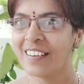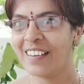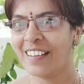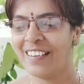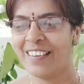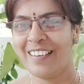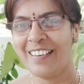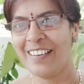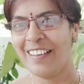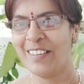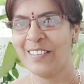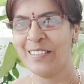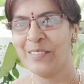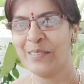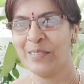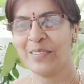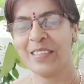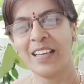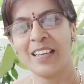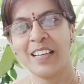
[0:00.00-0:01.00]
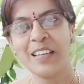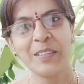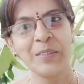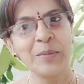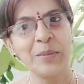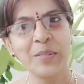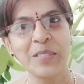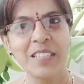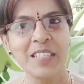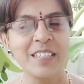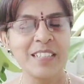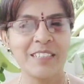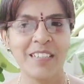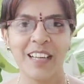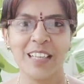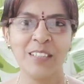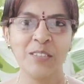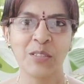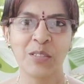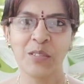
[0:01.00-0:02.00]
நல்லா இருக்கும் நல்ல நியூட்ரியன்ட்
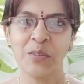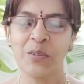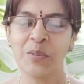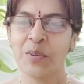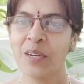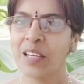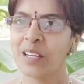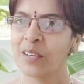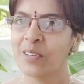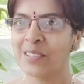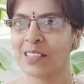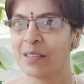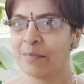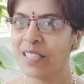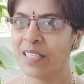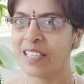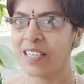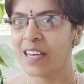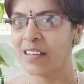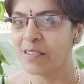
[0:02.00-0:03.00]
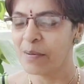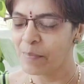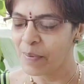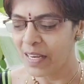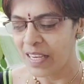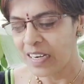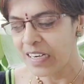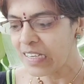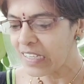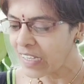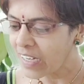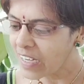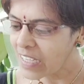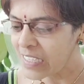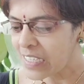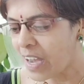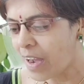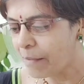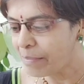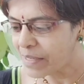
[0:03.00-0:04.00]
வேல்யூஸும் கூட கொத்தமல்லி கருவேப்பிலலாம்
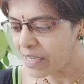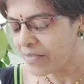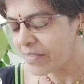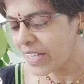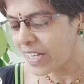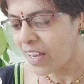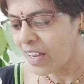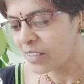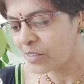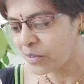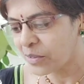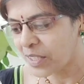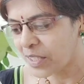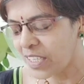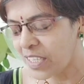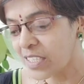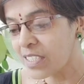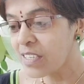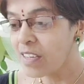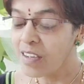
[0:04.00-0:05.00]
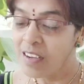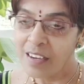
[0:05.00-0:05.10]
நீங்களாம் சாப்பிட்ருவீங்களா குட்டீஸ்